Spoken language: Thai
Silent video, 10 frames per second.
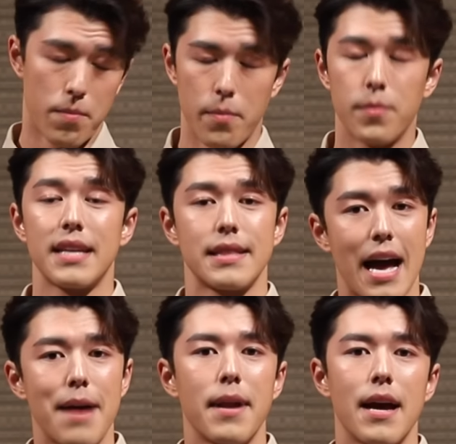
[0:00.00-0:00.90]
ผมติด
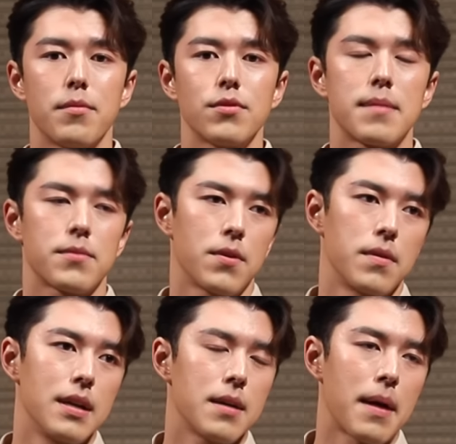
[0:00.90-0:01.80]
ตามนะพูดตามตรง
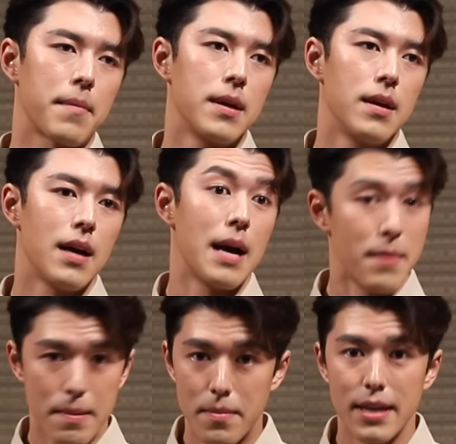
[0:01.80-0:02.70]
เรื่องแบบ
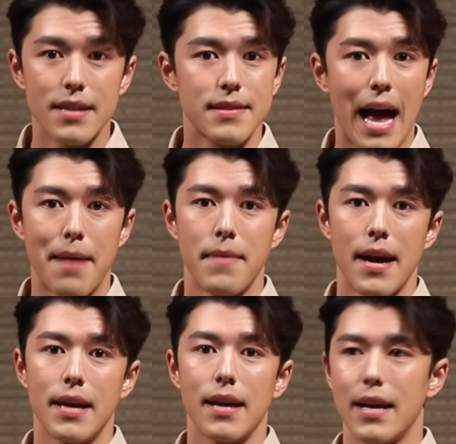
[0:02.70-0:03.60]
มีมือที่3ไหม
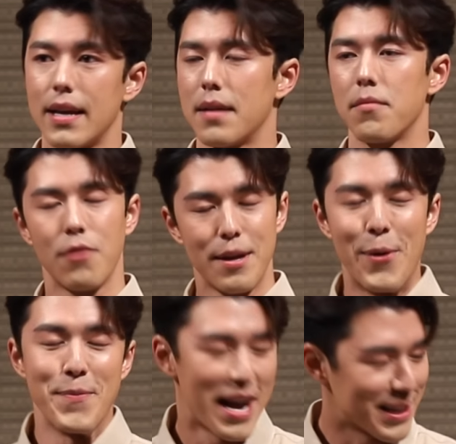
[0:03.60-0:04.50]
อะไรอย่างเงี้ยวันนี้
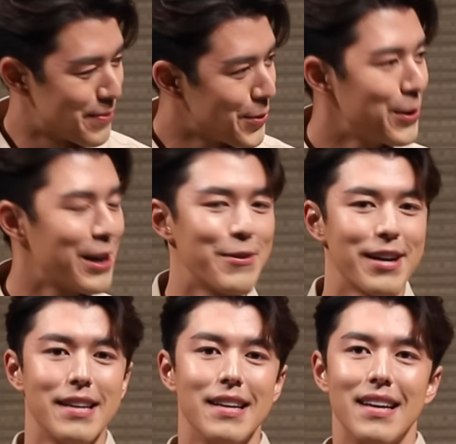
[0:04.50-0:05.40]
ผมอยากจะพูดเลยว่า